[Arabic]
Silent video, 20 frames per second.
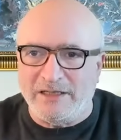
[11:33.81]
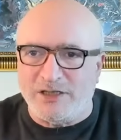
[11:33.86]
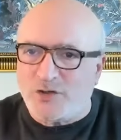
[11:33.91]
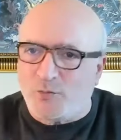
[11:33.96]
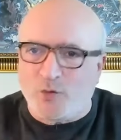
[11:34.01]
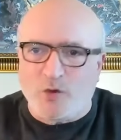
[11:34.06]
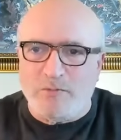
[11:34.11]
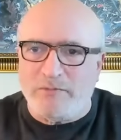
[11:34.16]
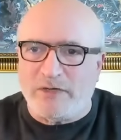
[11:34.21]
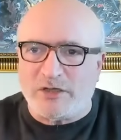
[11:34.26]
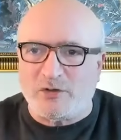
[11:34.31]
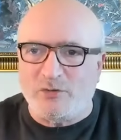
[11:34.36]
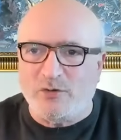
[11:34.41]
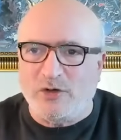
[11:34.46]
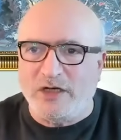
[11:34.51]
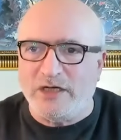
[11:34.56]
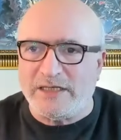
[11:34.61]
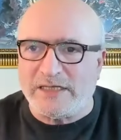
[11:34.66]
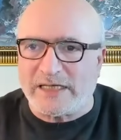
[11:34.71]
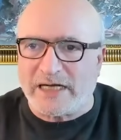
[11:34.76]
اسمه
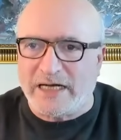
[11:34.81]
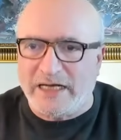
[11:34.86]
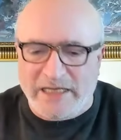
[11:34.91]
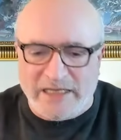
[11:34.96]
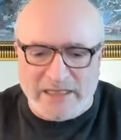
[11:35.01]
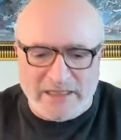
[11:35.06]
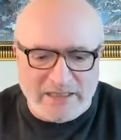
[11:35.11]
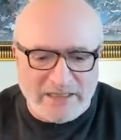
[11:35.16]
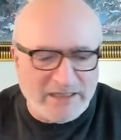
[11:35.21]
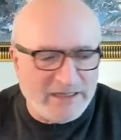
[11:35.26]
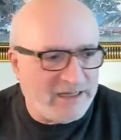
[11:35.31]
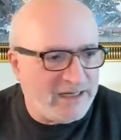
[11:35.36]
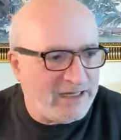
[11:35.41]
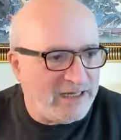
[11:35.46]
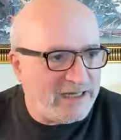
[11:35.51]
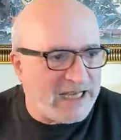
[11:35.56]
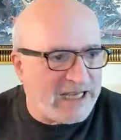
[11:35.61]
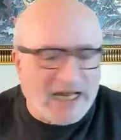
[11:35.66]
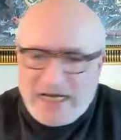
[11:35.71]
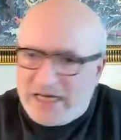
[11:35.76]
المشروع الإسرائيلي
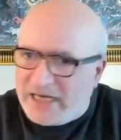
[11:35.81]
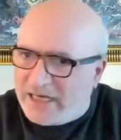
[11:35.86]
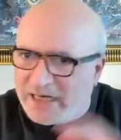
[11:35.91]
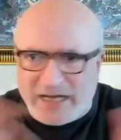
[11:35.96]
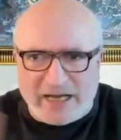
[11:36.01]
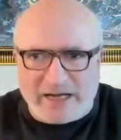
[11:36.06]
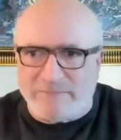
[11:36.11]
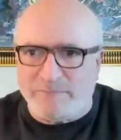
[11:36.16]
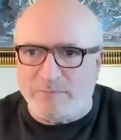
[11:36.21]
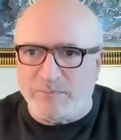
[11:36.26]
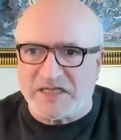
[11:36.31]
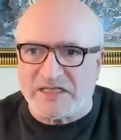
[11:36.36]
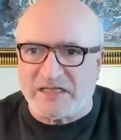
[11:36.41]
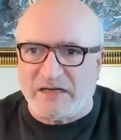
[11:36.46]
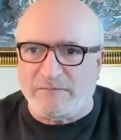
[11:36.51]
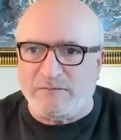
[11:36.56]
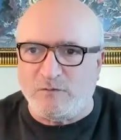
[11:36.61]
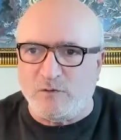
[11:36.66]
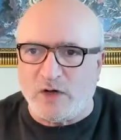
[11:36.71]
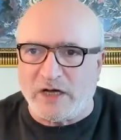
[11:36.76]
كل الغرب
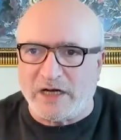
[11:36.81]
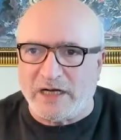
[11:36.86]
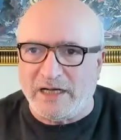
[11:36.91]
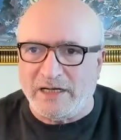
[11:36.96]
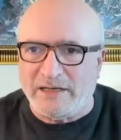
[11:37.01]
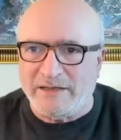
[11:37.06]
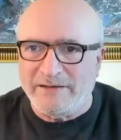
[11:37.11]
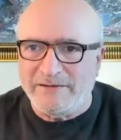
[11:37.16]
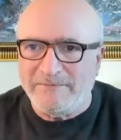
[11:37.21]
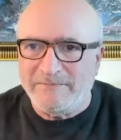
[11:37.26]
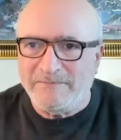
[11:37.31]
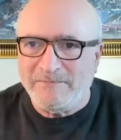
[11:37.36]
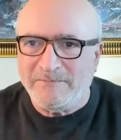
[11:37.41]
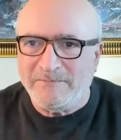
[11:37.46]
مصطف وراه